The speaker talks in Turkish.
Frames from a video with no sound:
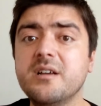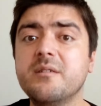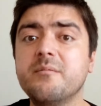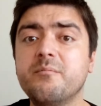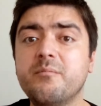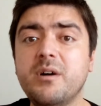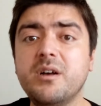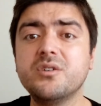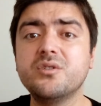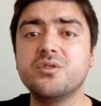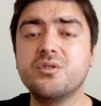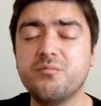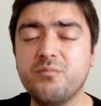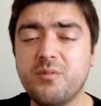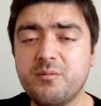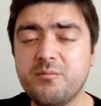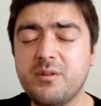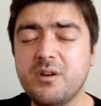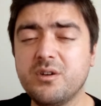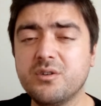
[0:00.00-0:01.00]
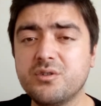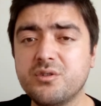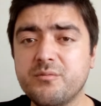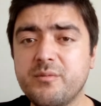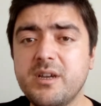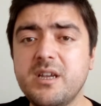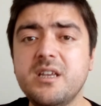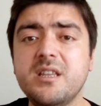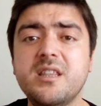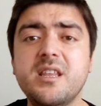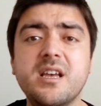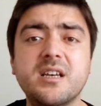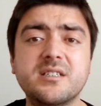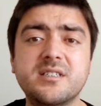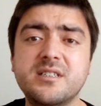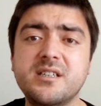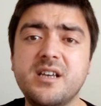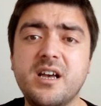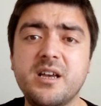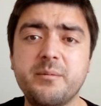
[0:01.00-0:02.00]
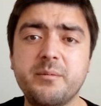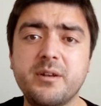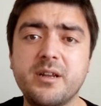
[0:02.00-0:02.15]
mazluma masuma ihtiyaç sahibine